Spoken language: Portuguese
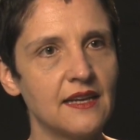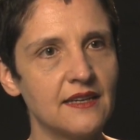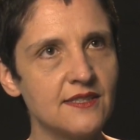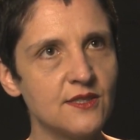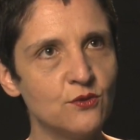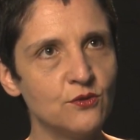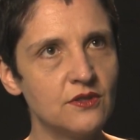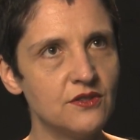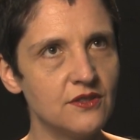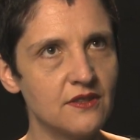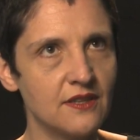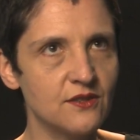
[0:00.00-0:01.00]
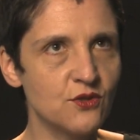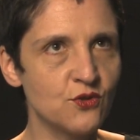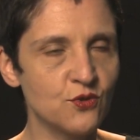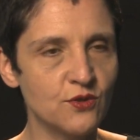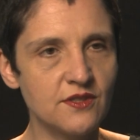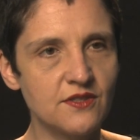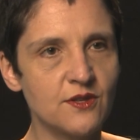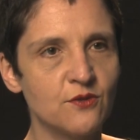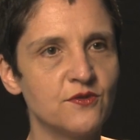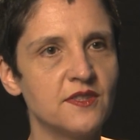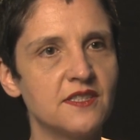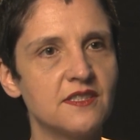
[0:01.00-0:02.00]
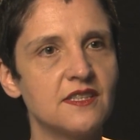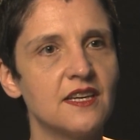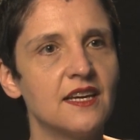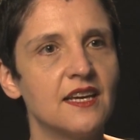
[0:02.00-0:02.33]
ela se nutre de tradições, talvez,